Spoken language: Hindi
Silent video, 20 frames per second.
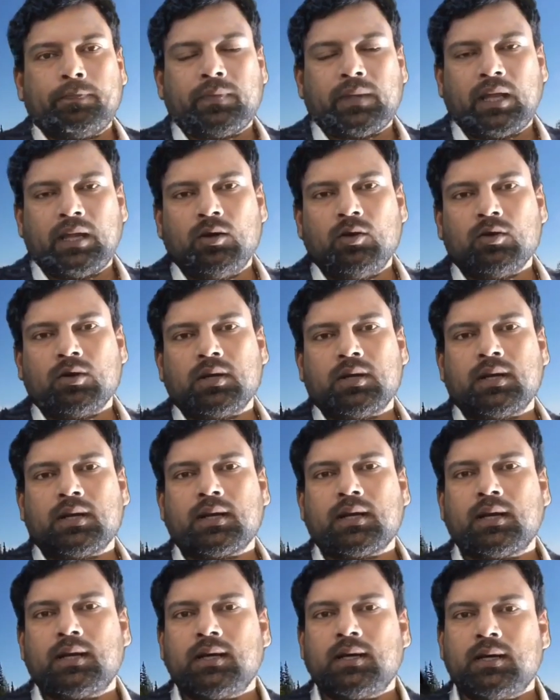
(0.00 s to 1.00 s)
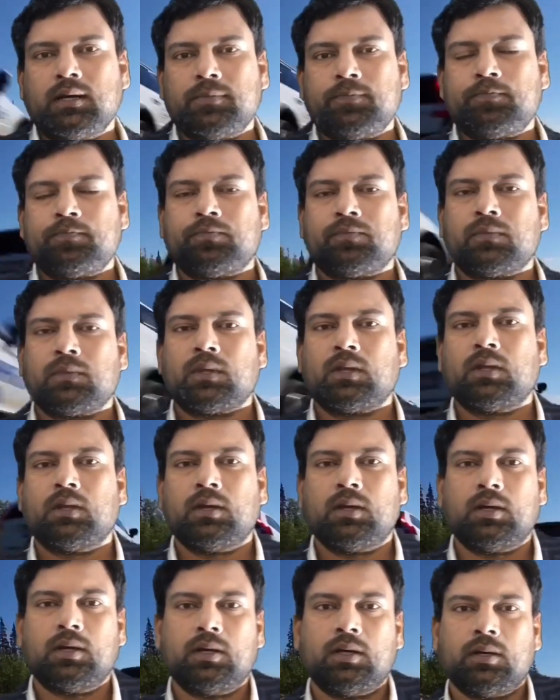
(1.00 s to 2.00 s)
येलो कलर
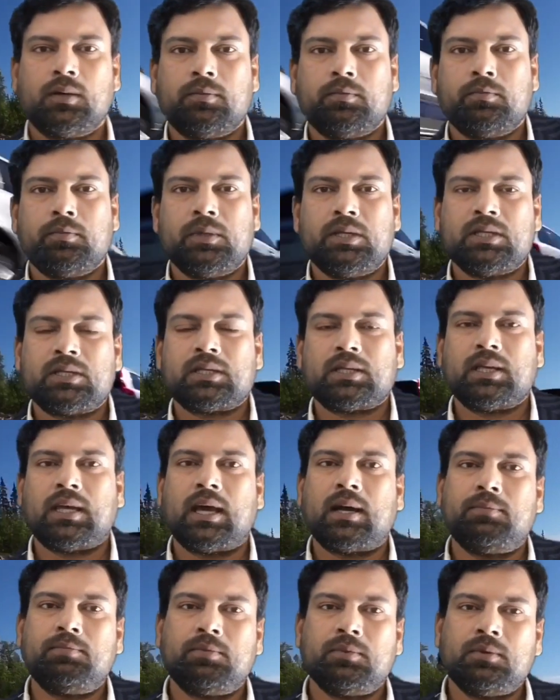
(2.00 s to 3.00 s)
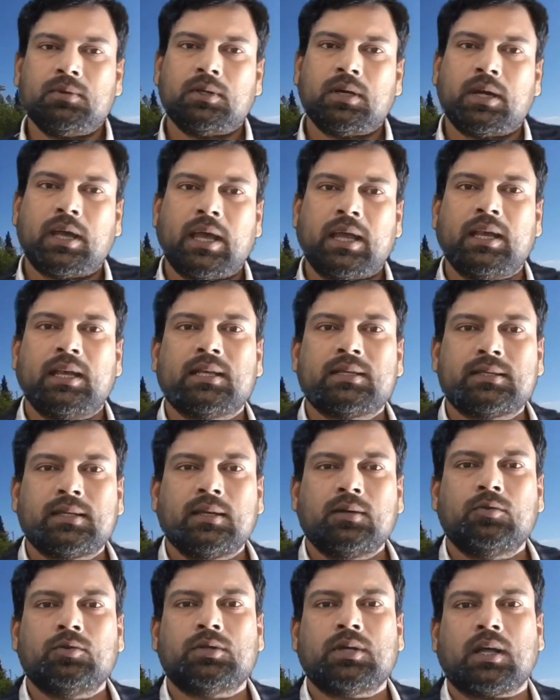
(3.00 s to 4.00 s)
का मीन्स कि आप एन से
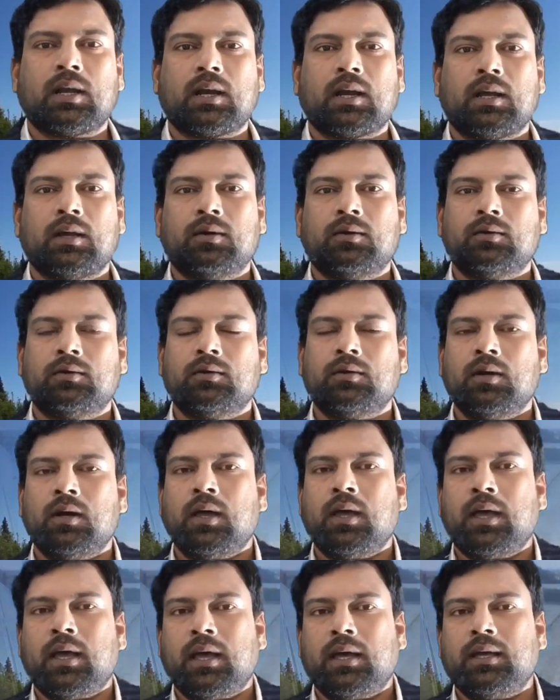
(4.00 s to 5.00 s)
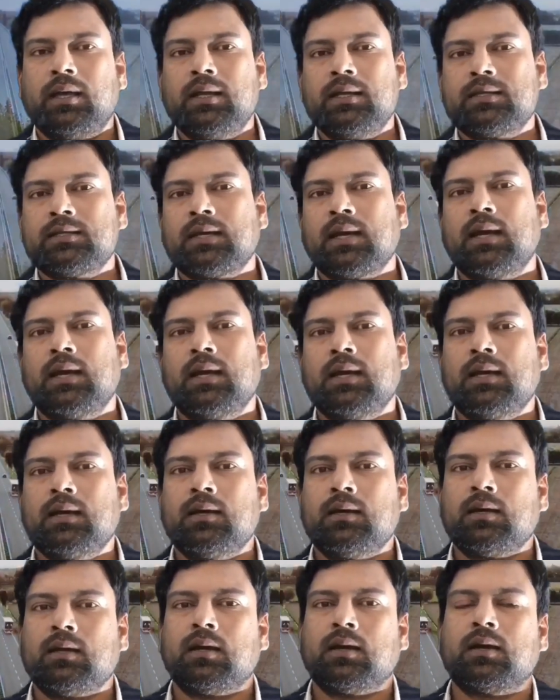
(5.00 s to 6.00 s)
गुजर रहे हो एन का
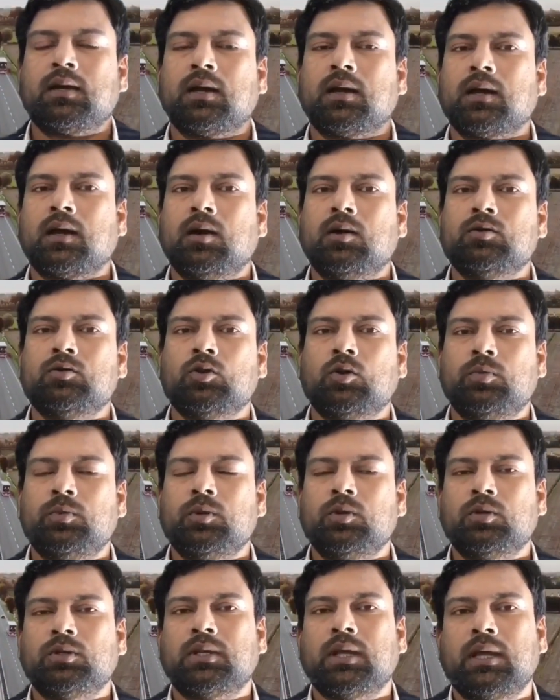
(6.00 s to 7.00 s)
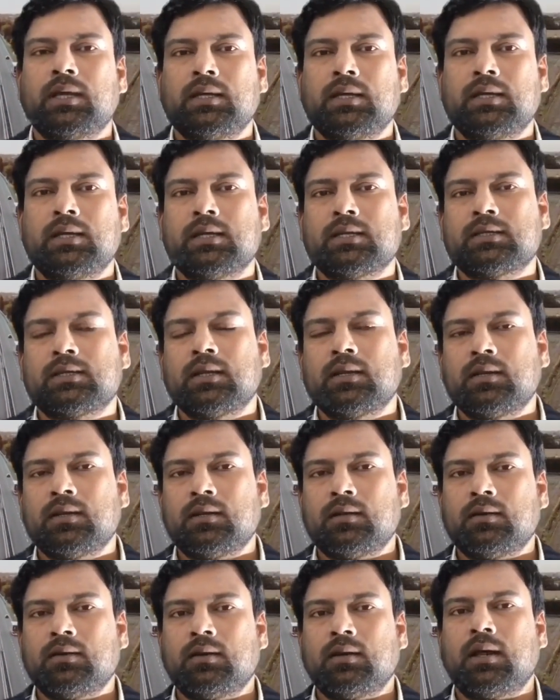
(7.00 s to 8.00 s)
रख रखाव जो भी होता है ये
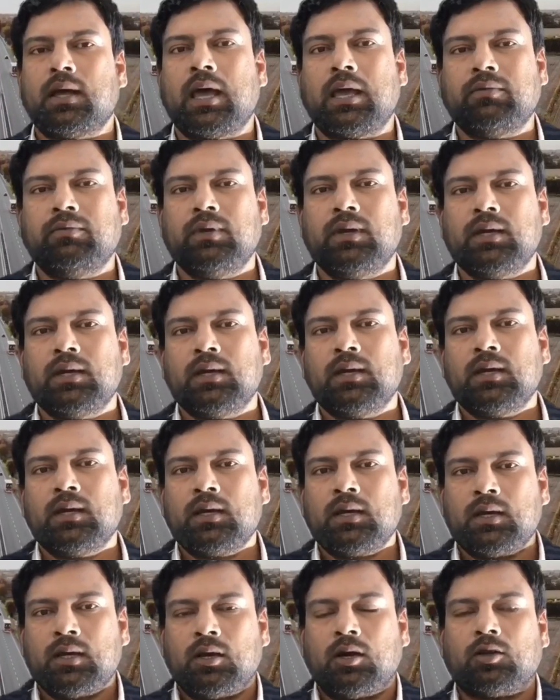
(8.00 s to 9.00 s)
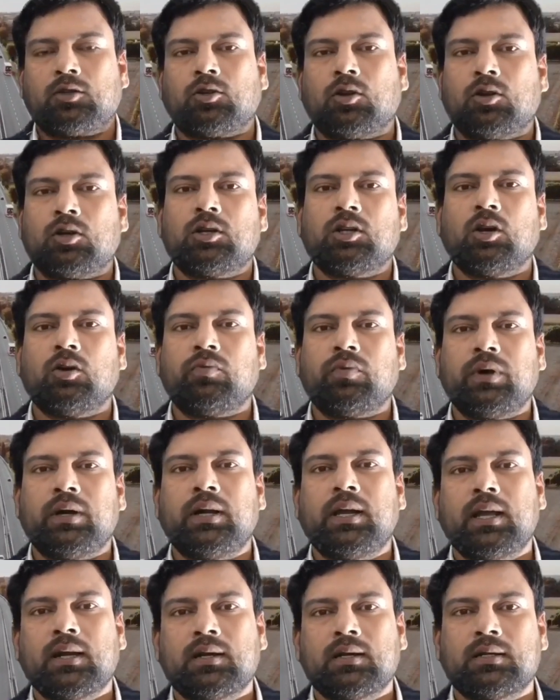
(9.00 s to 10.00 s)
नेशनल हाईवे अथॉरिटी ऑफ
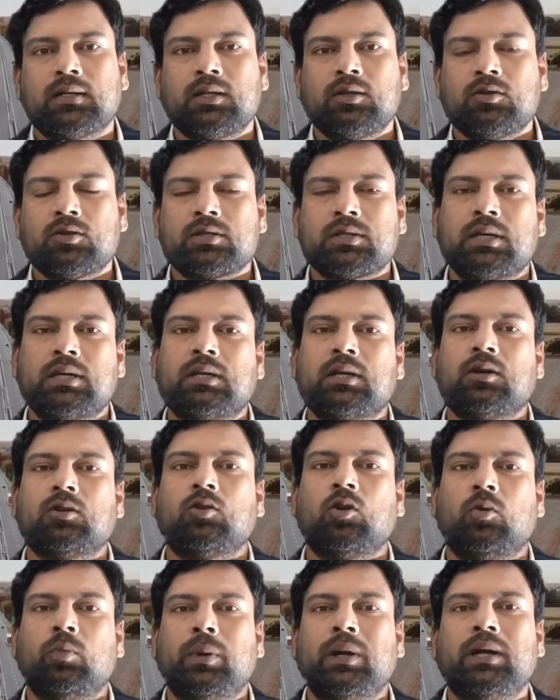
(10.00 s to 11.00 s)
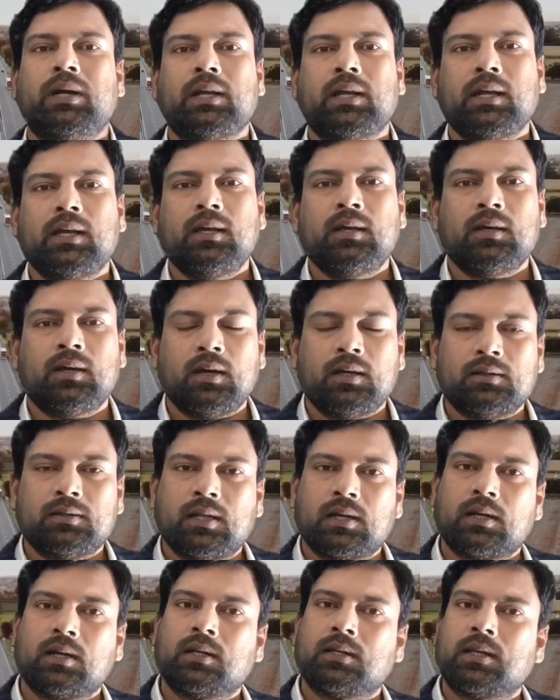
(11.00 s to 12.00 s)
इंडिया करते जो सेंट्रल गवर्नमेंट के
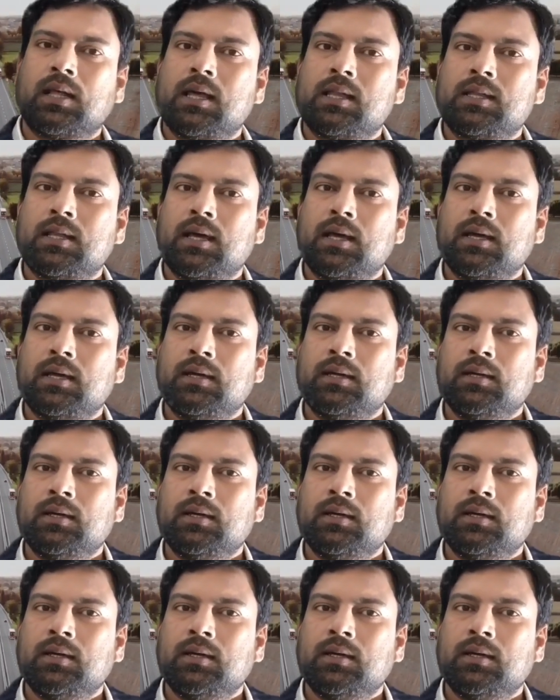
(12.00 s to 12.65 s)
अंतर्गत आता है